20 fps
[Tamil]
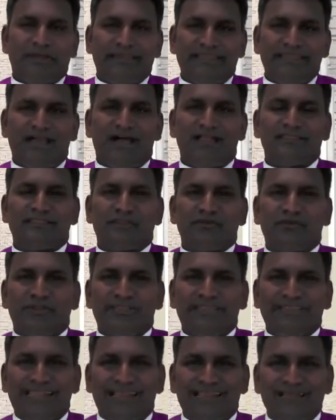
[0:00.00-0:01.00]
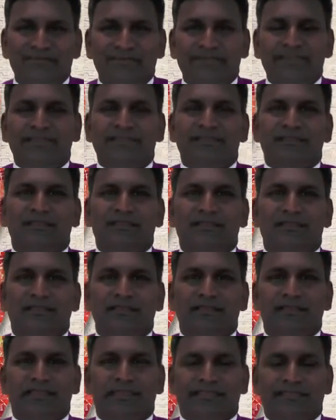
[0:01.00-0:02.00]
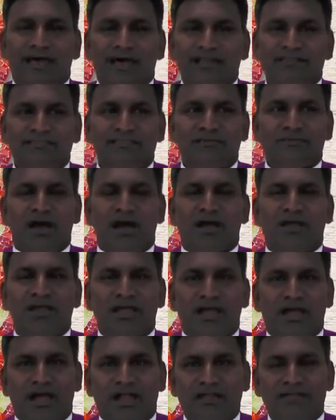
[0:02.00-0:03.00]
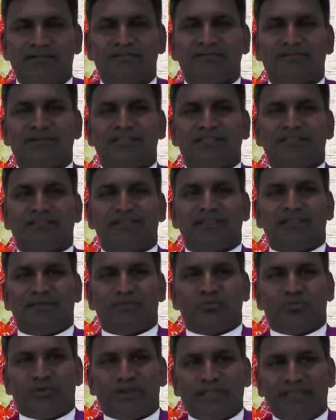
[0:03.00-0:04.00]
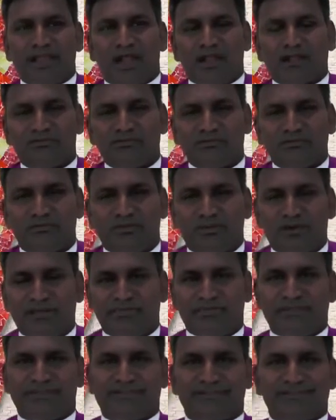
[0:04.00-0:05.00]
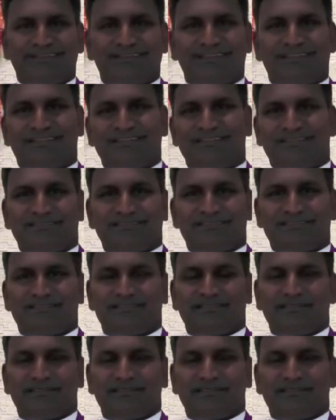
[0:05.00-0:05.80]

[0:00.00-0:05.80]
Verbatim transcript: மரியா தன்னுடைய இயல்பை யதார்த்தமாக ஆண்டவரிடத்திலே உரையாடுவது போல் அமைந்திருக்கிறது